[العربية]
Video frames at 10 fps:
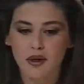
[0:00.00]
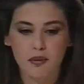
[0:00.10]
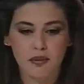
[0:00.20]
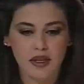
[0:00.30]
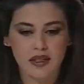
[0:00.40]

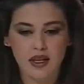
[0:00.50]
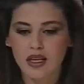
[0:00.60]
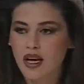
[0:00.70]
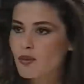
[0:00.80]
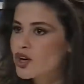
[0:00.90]

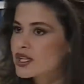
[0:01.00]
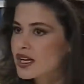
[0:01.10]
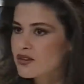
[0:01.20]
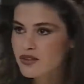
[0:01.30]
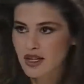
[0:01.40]
بطريقه
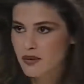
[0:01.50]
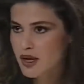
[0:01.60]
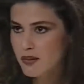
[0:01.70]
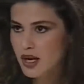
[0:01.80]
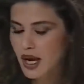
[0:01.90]
مختلفه
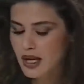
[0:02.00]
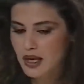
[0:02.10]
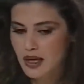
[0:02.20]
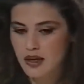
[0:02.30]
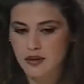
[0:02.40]
تماما
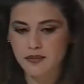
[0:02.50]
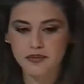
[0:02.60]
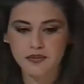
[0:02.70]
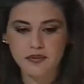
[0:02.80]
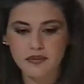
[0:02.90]
عني انا
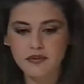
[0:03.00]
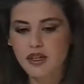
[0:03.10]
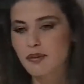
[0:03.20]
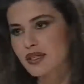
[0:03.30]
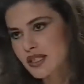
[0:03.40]

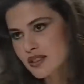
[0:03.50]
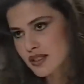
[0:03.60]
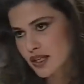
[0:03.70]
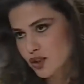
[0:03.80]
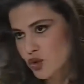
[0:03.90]
بس
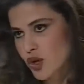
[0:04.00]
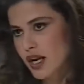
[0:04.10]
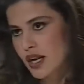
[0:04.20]
ننزل شوي